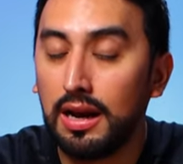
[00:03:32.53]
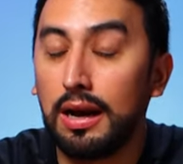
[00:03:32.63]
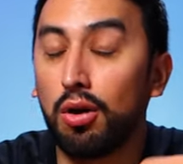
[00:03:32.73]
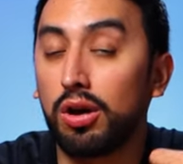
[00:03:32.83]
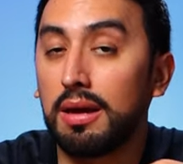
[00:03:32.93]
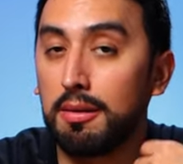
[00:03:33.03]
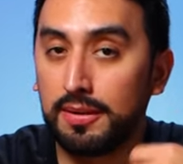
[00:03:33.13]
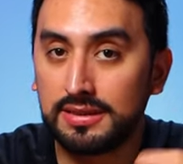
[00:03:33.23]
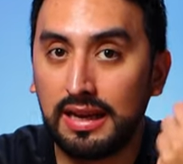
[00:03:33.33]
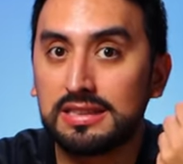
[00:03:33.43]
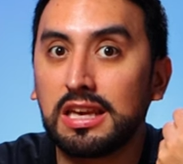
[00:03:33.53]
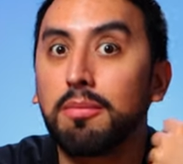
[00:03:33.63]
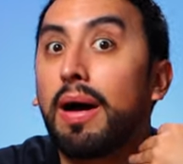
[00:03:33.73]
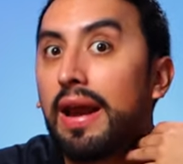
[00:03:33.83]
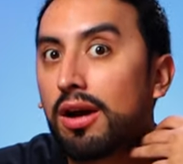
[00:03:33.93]
lo que va a pasar es que
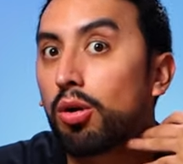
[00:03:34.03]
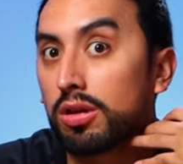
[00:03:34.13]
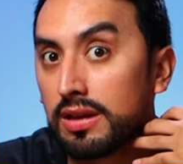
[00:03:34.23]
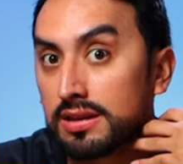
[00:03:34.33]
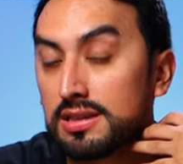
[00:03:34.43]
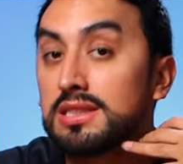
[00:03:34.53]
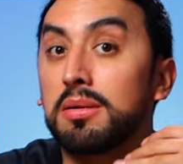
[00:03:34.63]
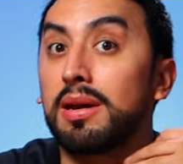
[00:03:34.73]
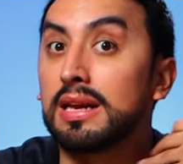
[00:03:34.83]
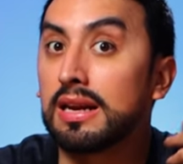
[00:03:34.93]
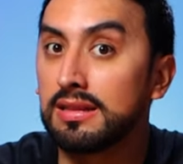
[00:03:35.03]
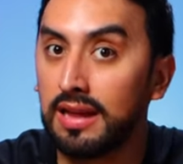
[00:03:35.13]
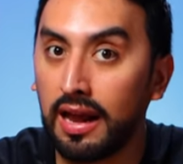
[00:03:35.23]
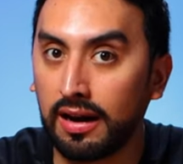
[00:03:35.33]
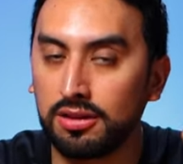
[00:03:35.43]
van a cortarse y se van a irritar.